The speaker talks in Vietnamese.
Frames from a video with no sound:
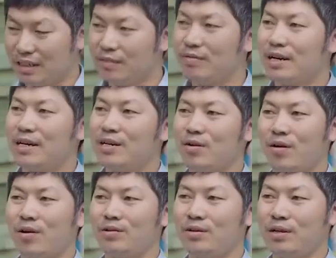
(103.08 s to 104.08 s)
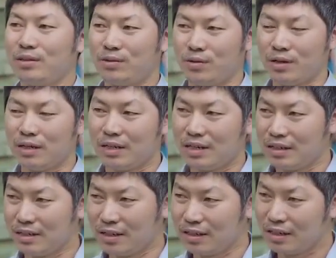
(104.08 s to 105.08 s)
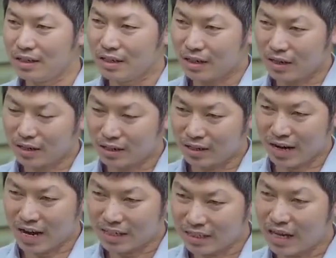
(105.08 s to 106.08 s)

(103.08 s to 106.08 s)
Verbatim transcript: chính vì cái điều đó cho nên tôi chức y tế thế giới đã